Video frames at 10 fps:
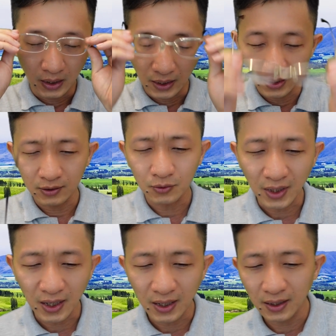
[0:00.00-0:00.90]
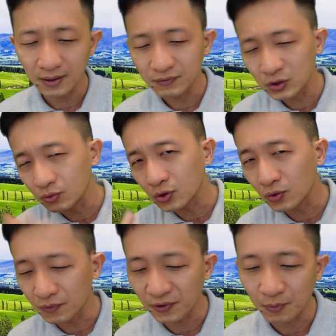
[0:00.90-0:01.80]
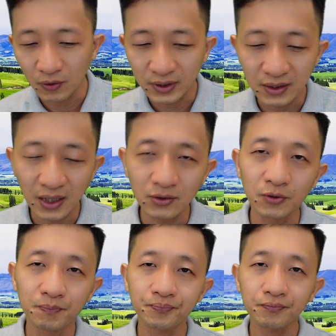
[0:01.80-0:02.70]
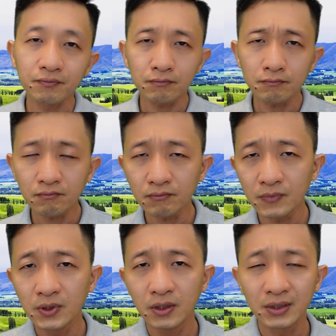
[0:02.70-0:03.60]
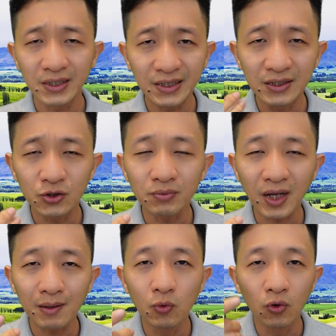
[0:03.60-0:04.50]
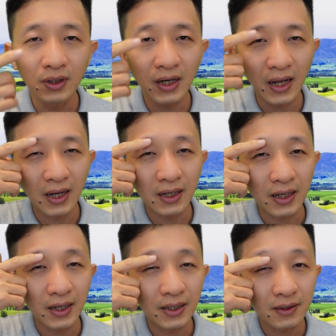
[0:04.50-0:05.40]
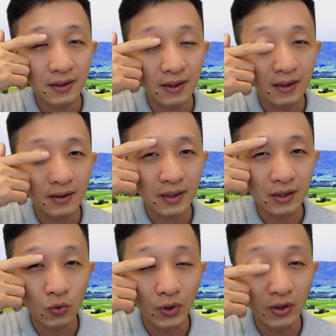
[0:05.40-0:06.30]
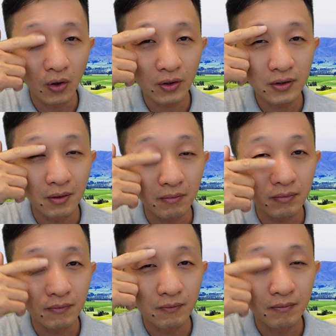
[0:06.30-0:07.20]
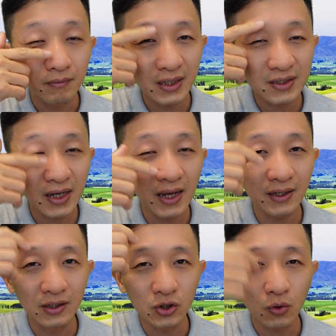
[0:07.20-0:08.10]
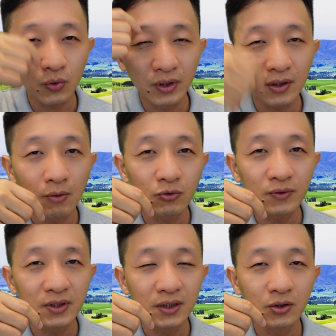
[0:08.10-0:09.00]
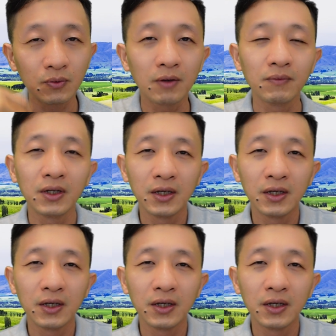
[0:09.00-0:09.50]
à, chúng ta ví dụ tôi tôi phải bỏ kính ra rồi thì chúng ta muốn là cái à, cái tuyến đó nó được massage để cho cái tuyến nó thông xuống dưới đúng không